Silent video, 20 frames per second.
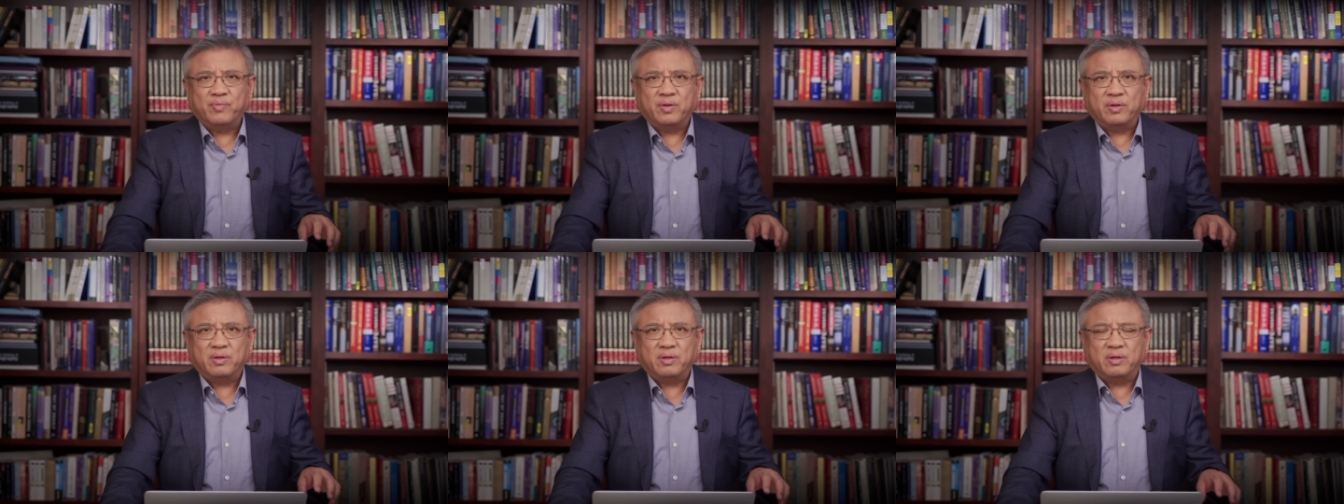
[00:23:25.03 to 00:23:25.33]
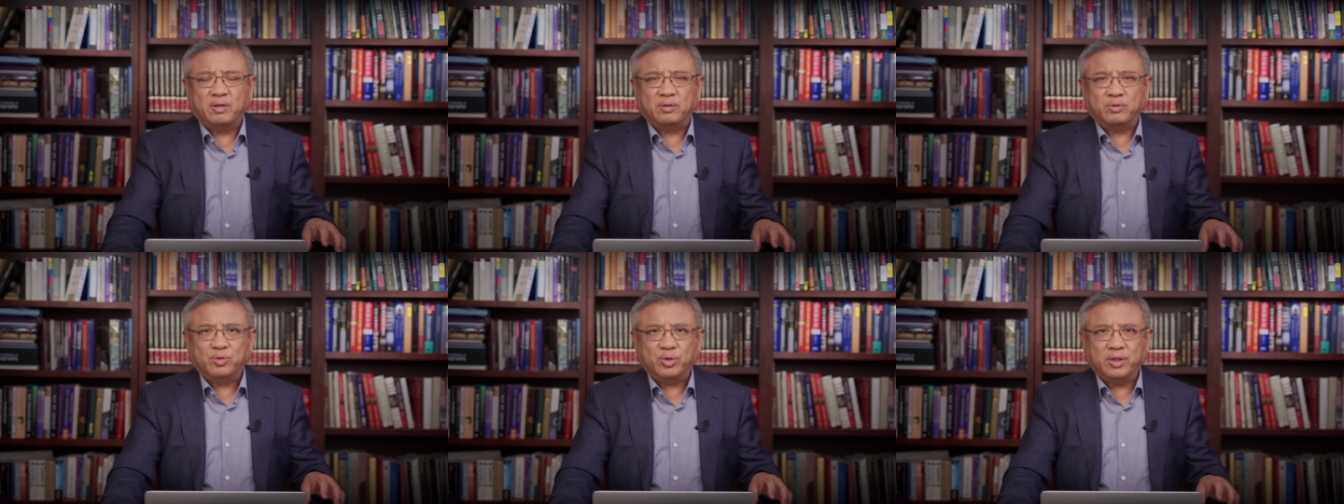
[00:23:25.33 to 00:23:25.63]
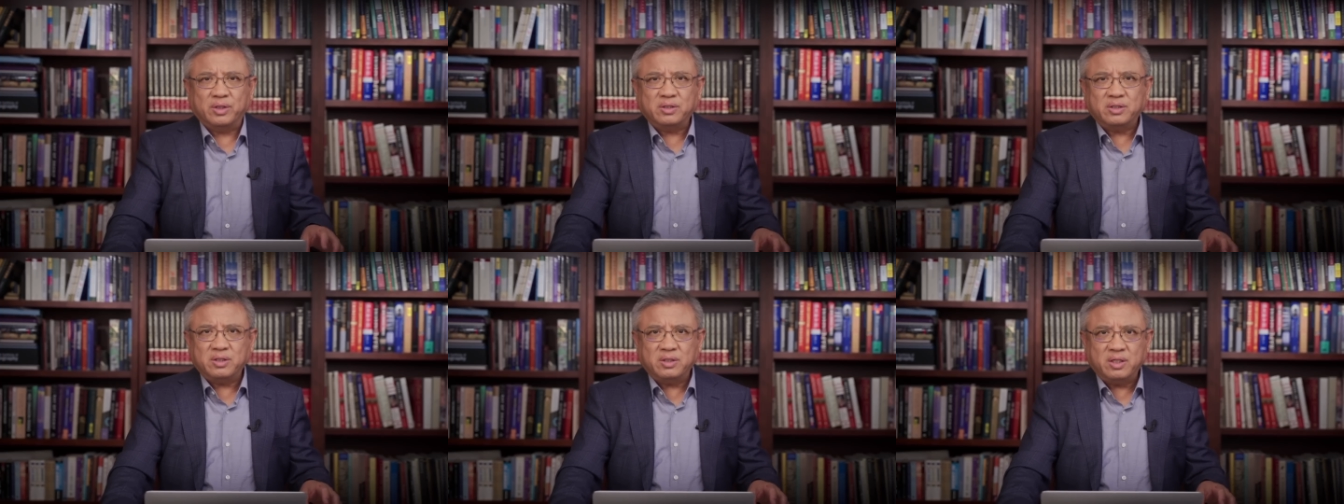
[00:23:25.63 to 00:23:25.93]
呃，
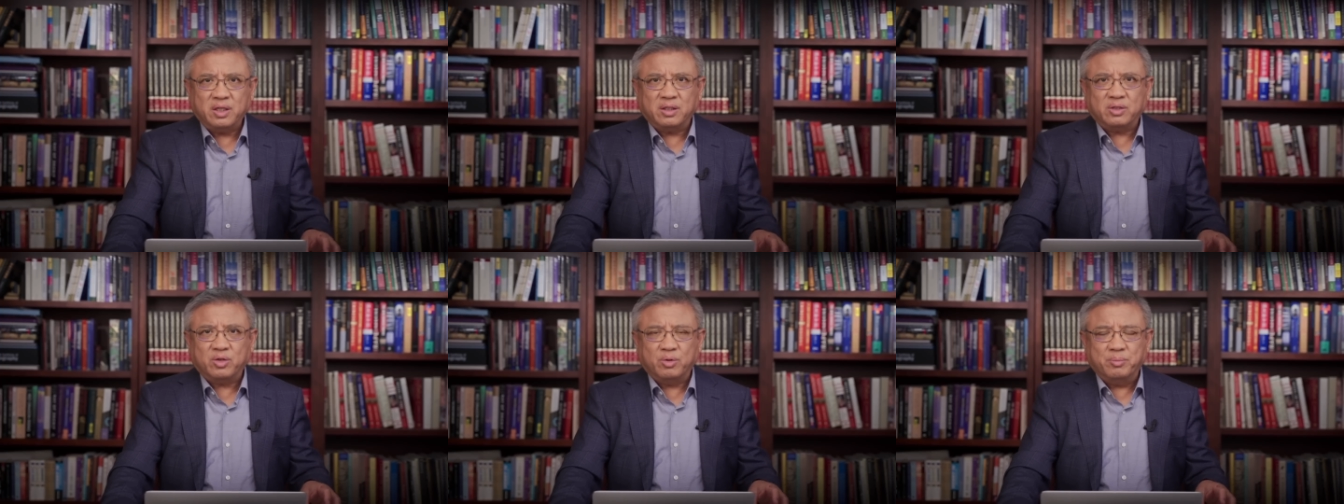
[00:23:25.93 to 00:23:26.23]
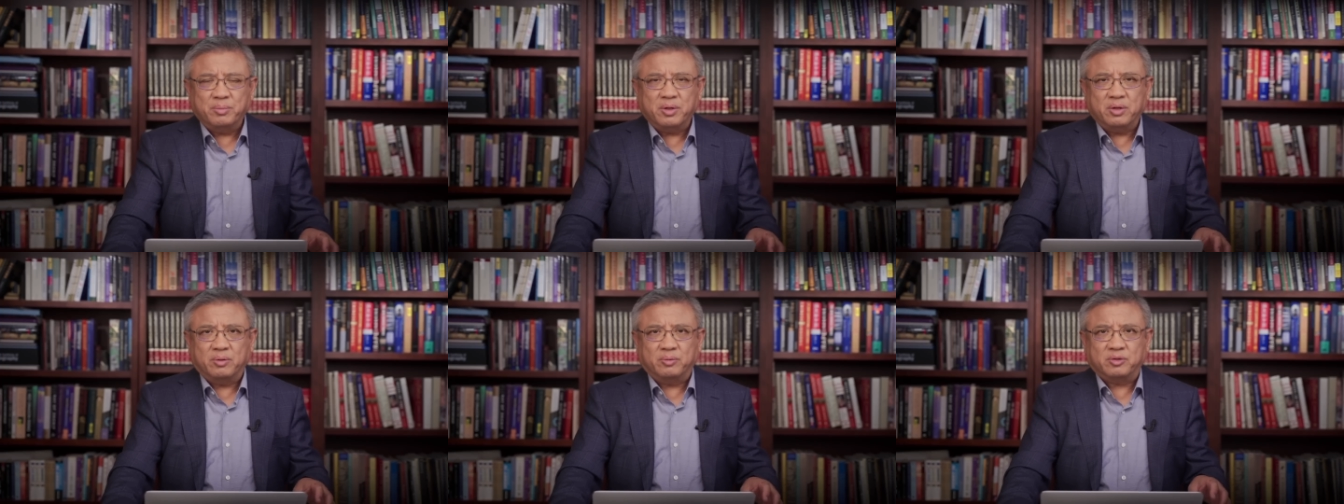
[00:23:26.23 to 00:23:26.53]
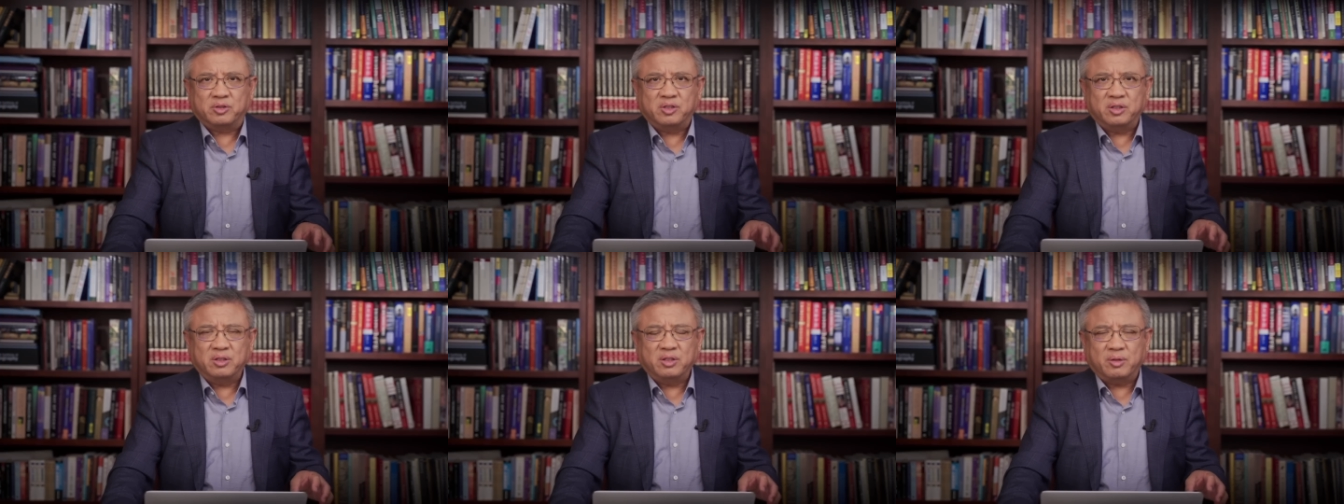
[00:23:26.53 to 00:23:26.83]
全世界都没有
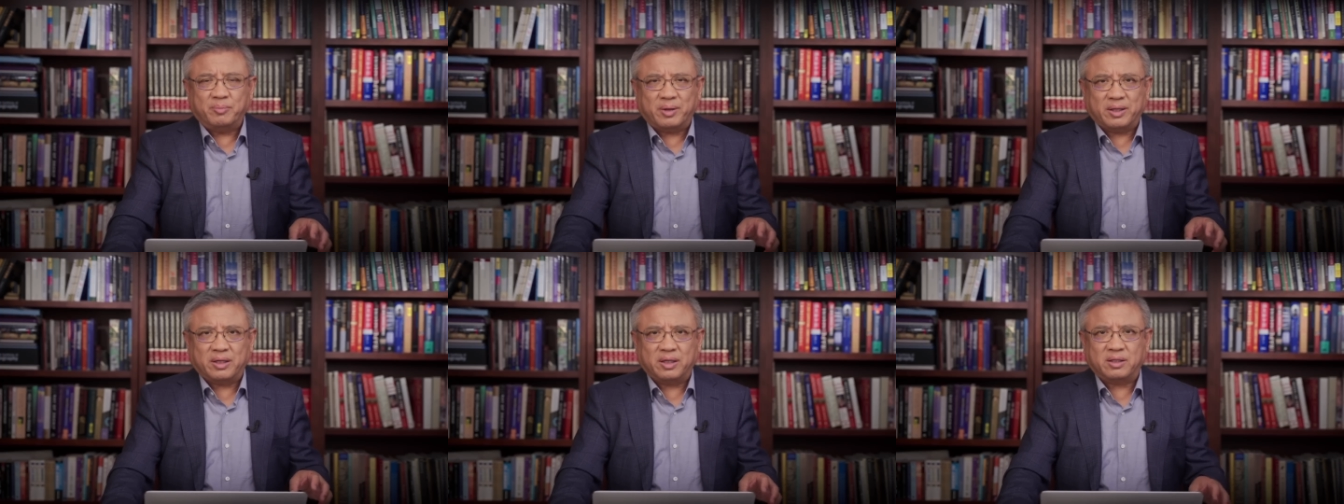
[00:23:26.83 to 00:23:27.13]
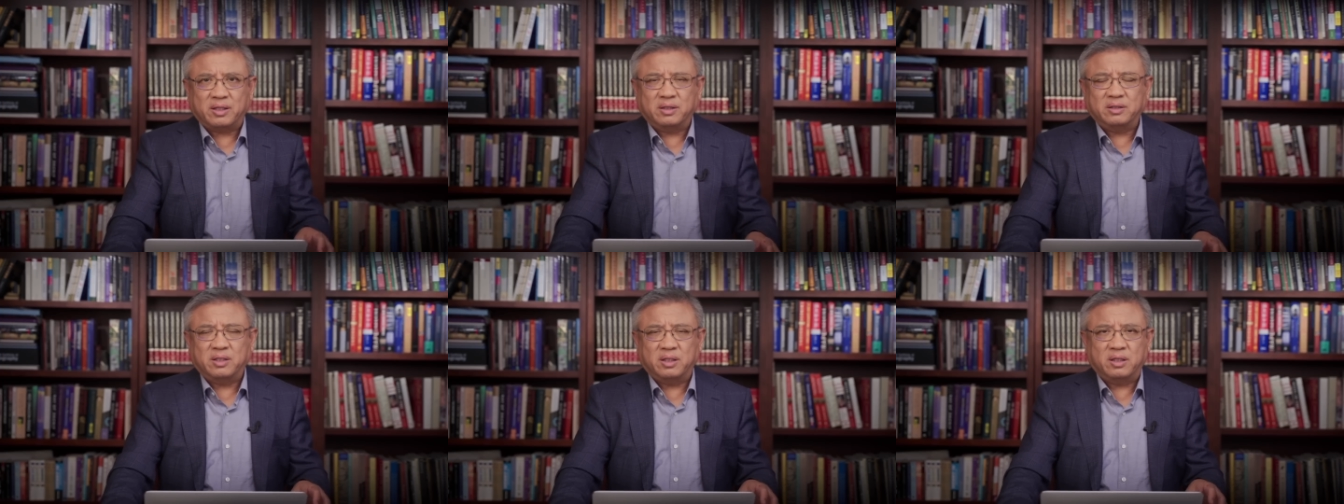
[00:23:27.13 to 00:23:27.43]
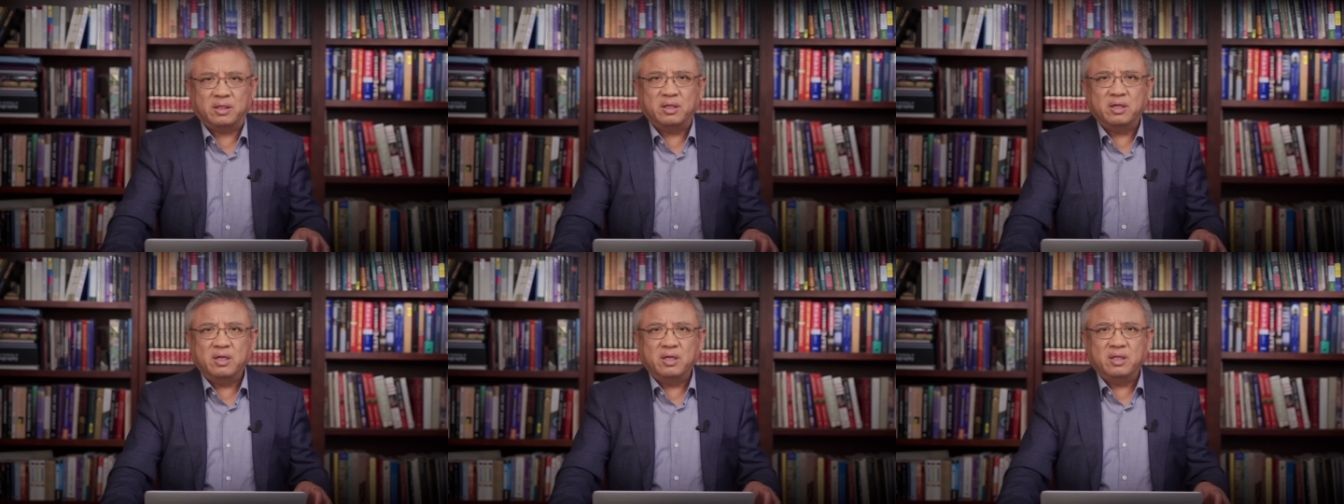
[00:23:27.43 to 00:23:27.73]
真的把它当
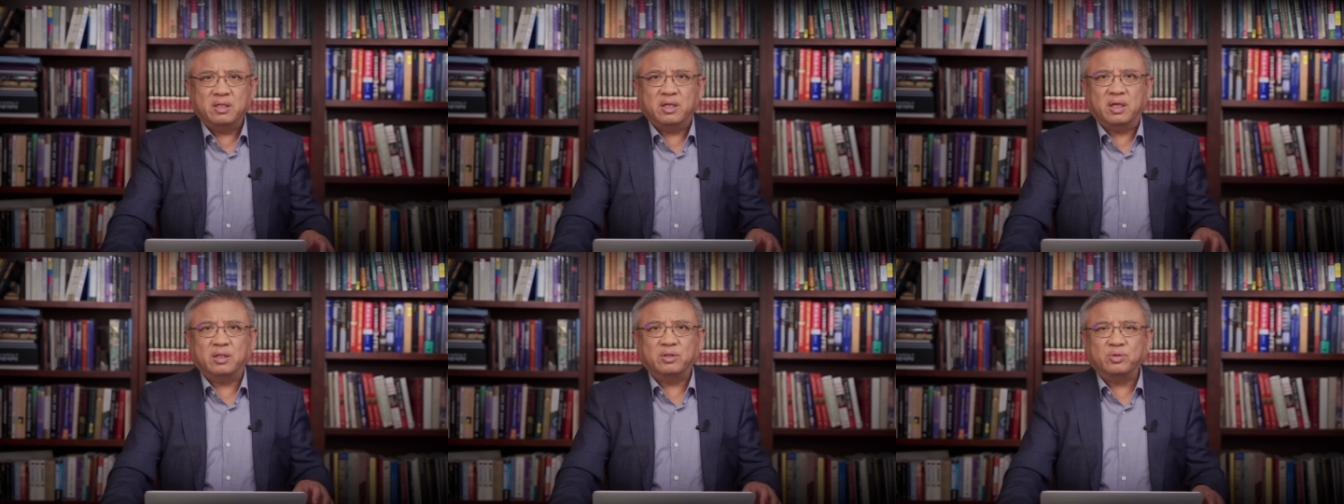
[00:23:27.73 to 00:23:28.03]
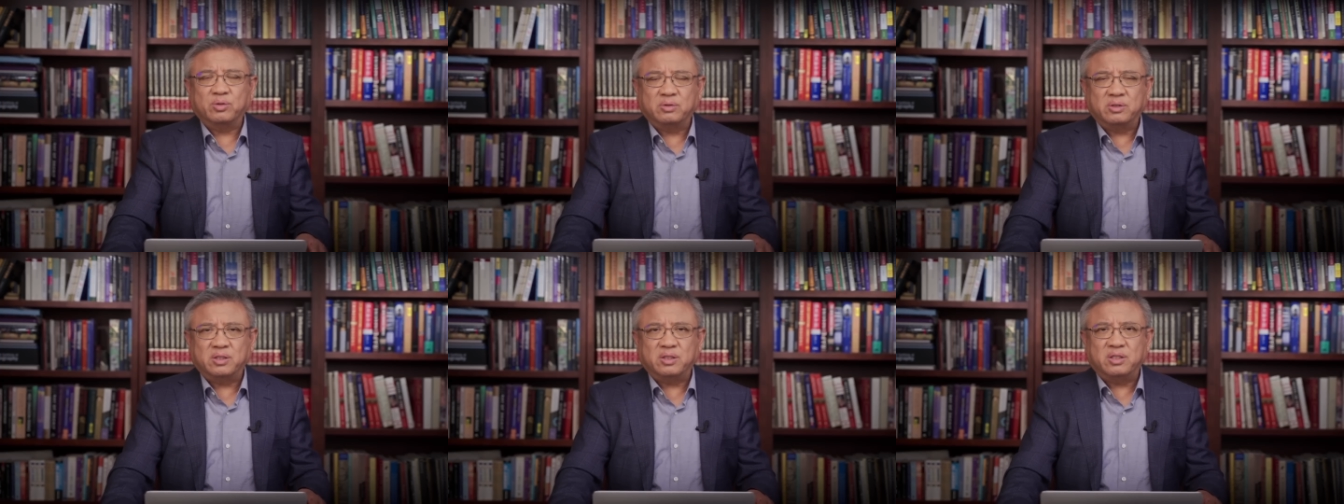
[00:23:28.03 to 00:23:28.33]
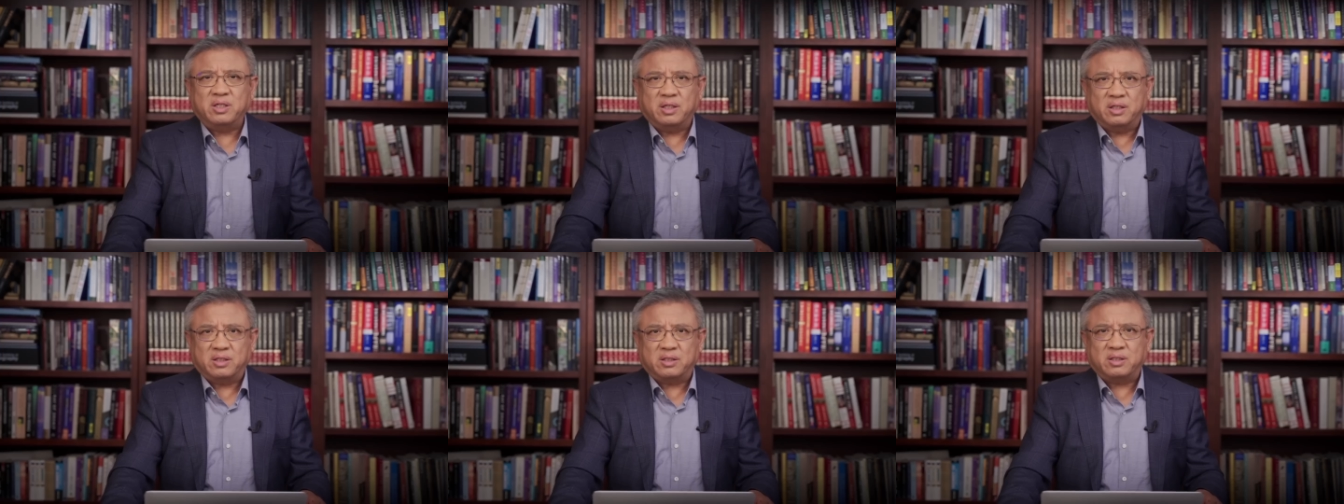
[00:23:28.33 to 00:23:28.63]
成严重事
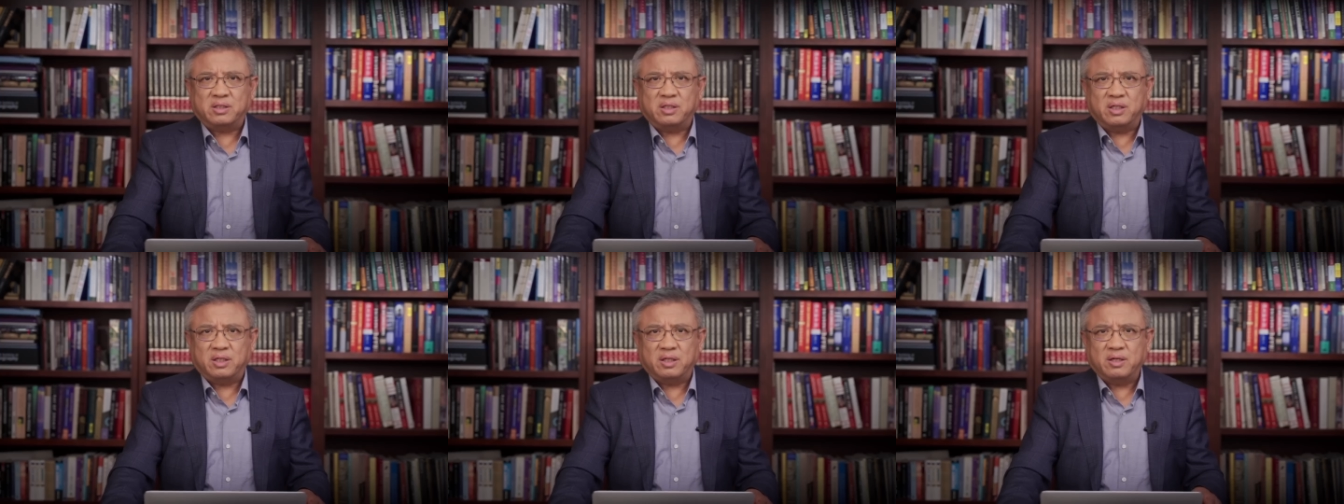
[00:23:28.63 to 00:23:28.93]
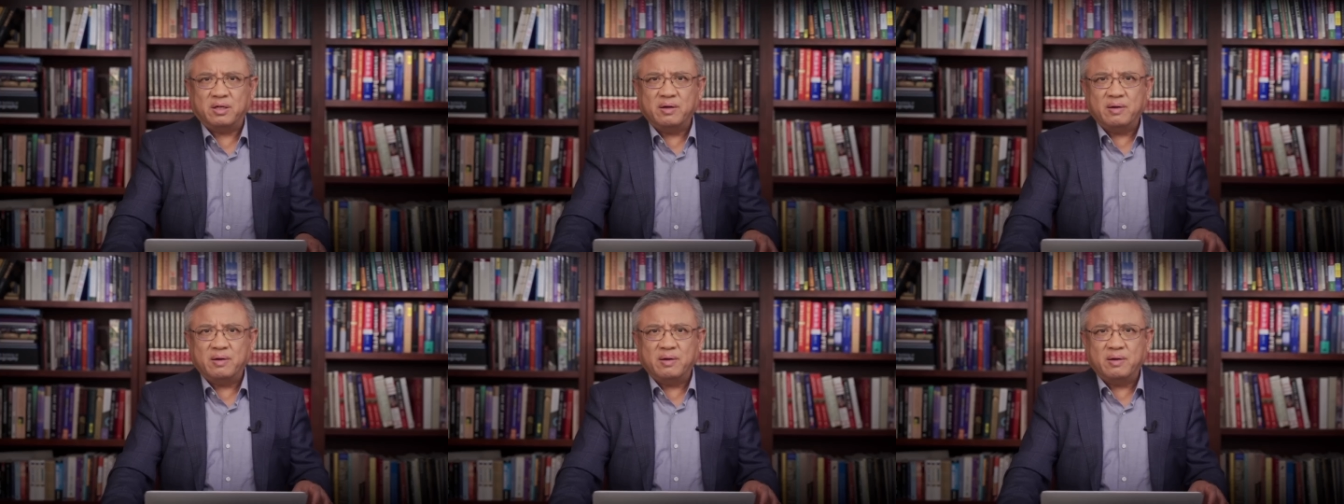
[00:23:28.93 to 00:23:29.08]
件的事情，